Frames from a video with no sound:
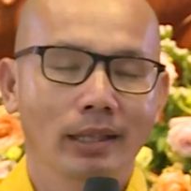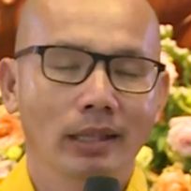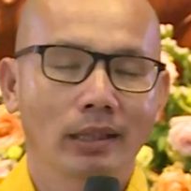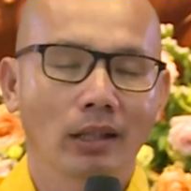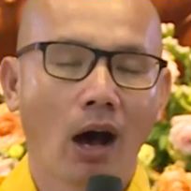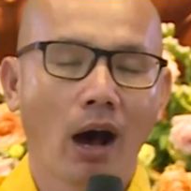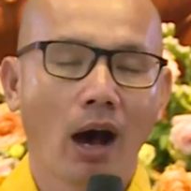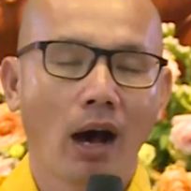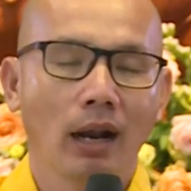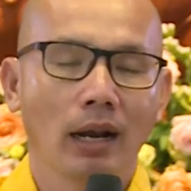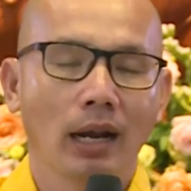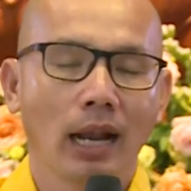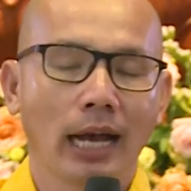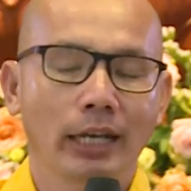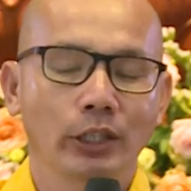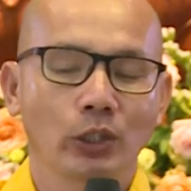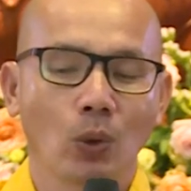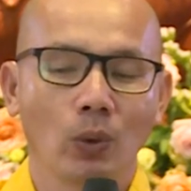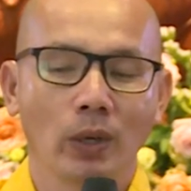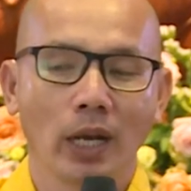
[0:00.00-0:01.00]
Đó là
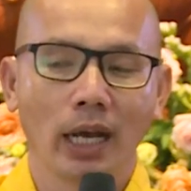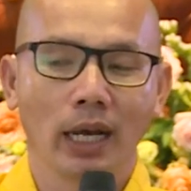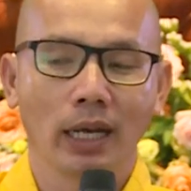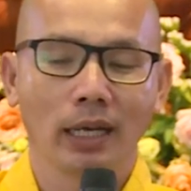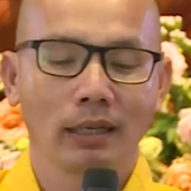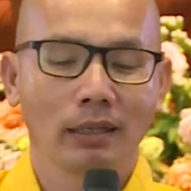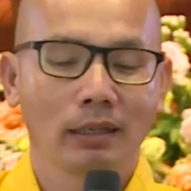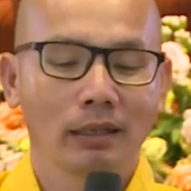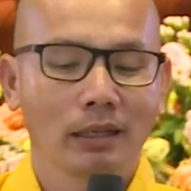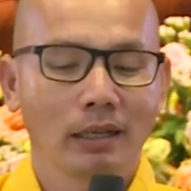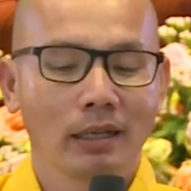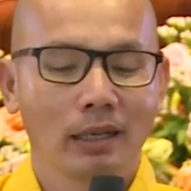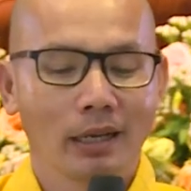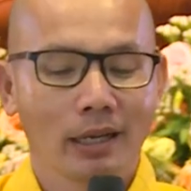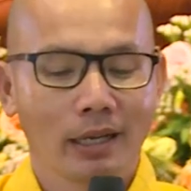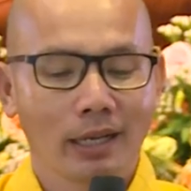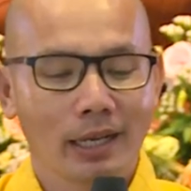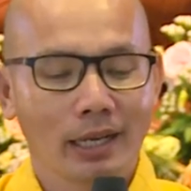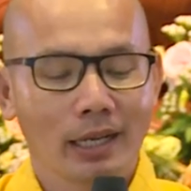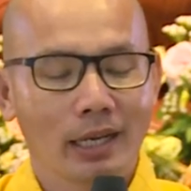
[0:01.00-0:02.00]
chủ đề
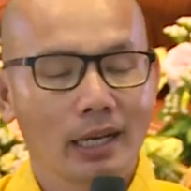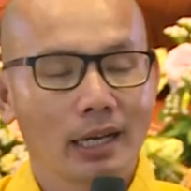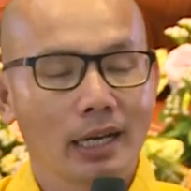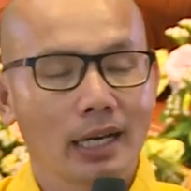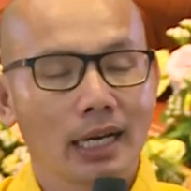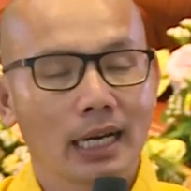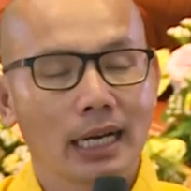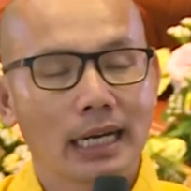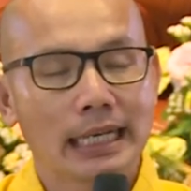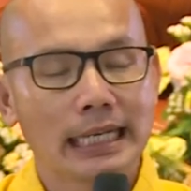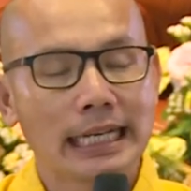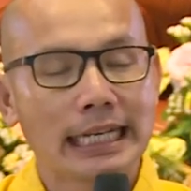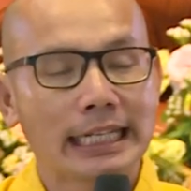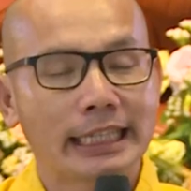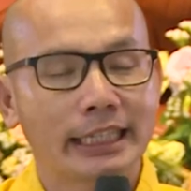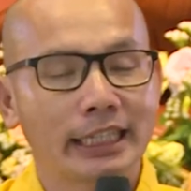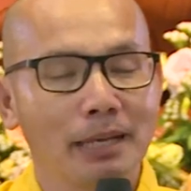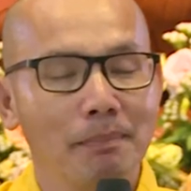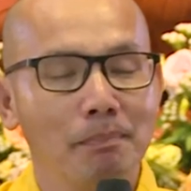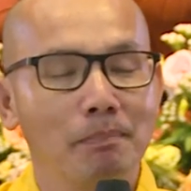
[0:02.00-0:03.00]
đi
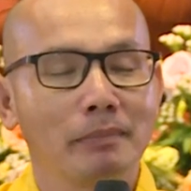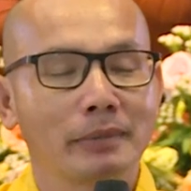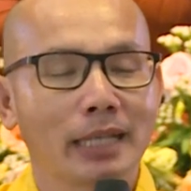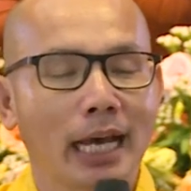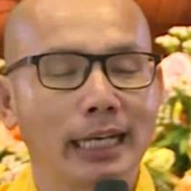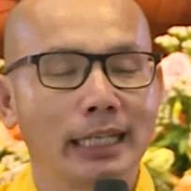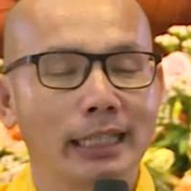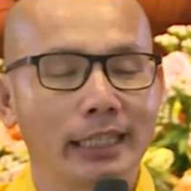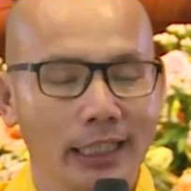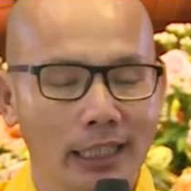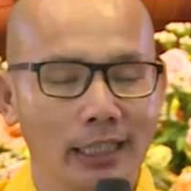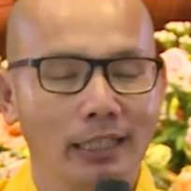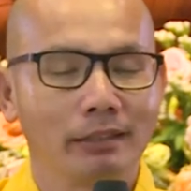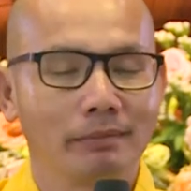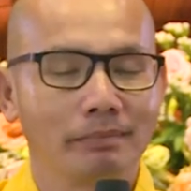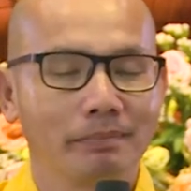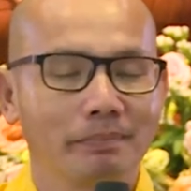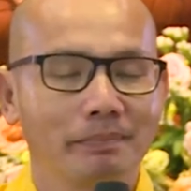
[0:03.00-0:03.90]
tìm thần tượng.